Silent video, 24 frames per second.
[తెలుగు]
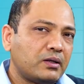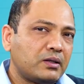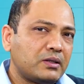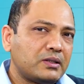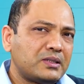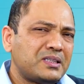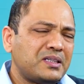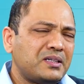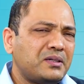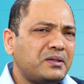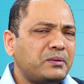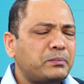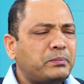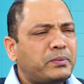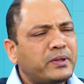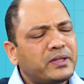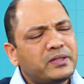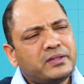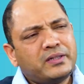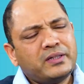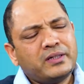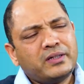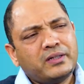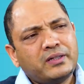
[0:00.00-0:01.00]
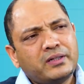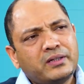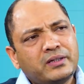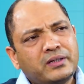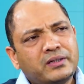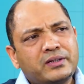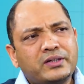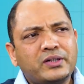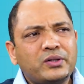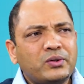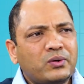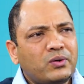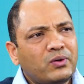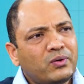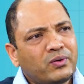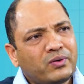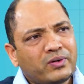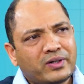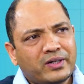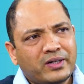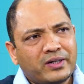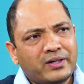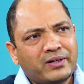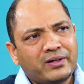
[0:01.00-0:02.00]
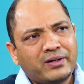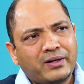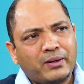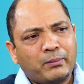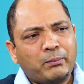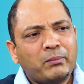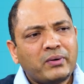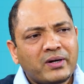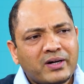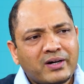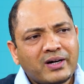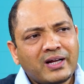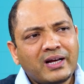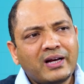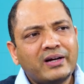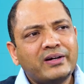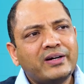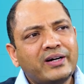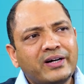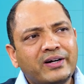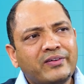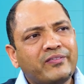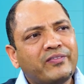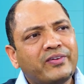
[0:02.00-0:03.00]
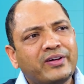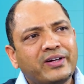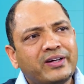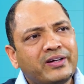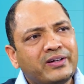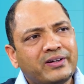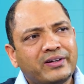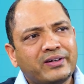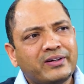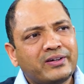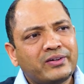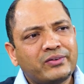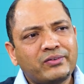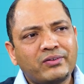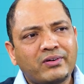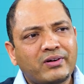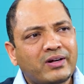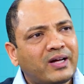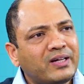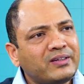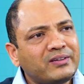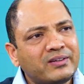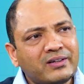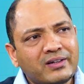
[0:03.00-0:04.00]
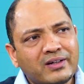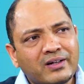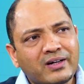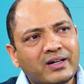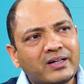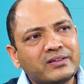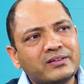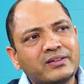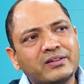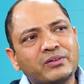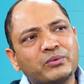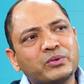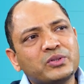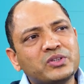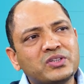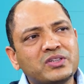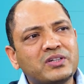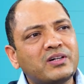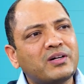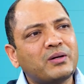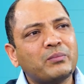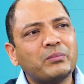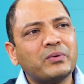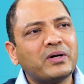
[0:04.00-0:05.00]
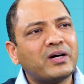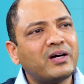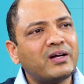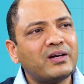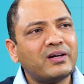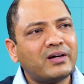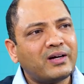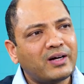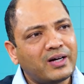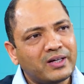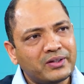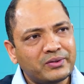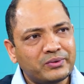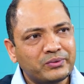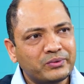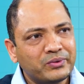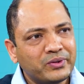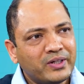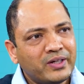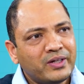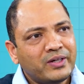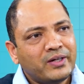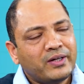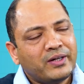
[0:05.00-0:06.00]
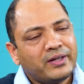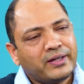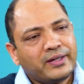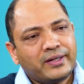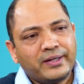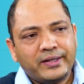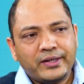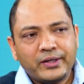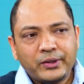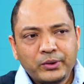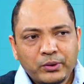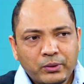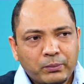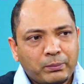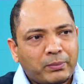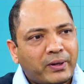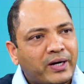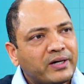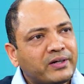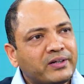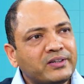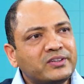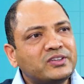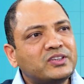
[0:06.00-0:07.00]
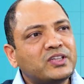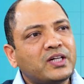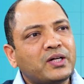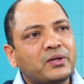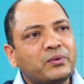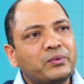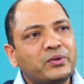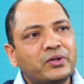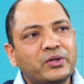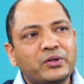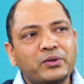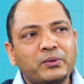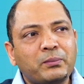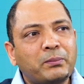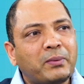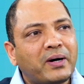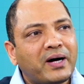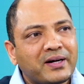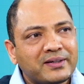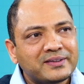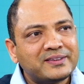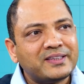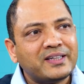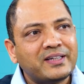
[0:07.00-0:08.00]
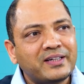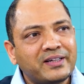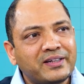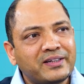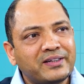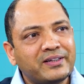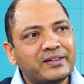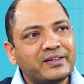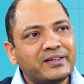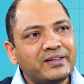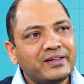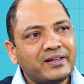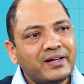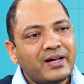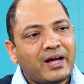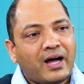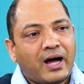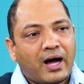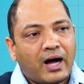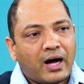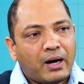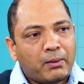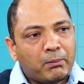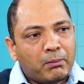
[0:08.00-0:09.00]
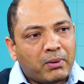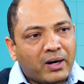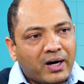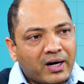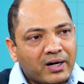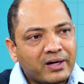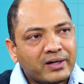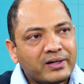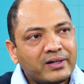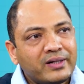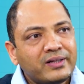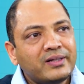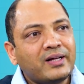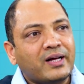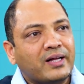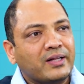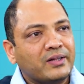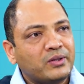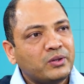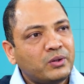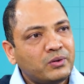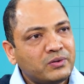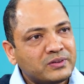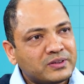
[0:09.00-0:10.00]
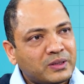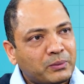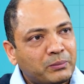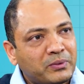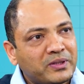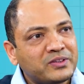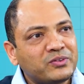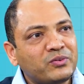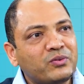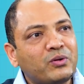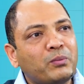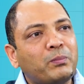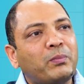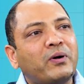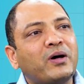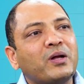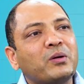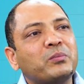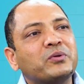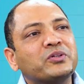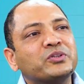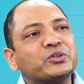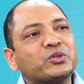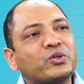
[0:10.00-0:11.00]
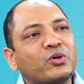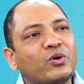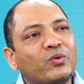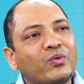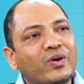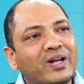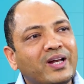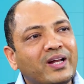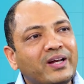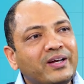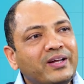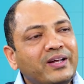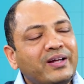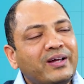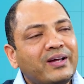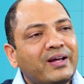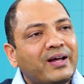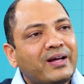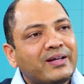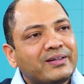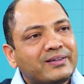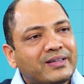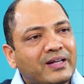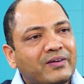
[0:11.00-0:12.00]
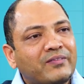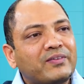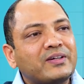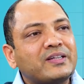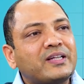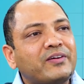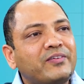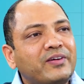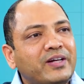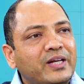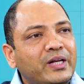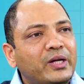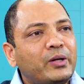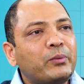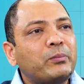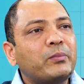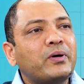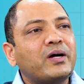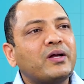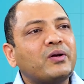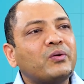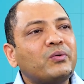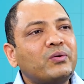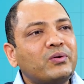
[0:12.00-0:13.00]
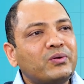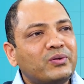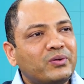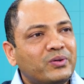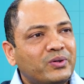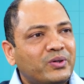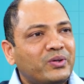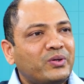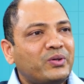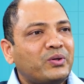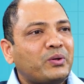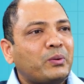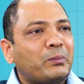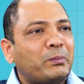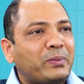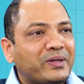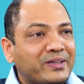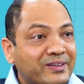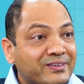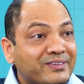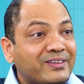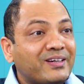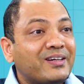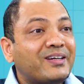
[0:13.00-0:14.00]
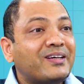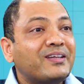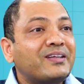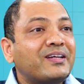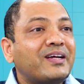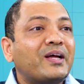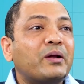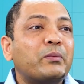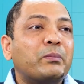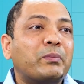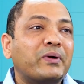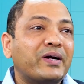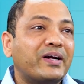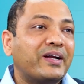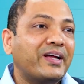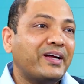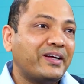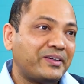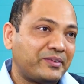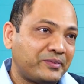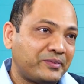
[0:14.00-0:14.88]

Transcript: సి ప్రతి దీంట్లో కదండి నమ్మకాలు అనేటివి ఏదో రాత్రికి రాత్రి వచ్చిన నమ్మకాలు కాదు ఏదో పాటించారు ఏదో బాగా జరిగింది ఆ బాగా అనేది అందరూ సమాజంలో పాలు పంచుకోవాలని తర్వాత అవి నియమాలు పద్ధతుల కింద ఏర్పడ్డాయి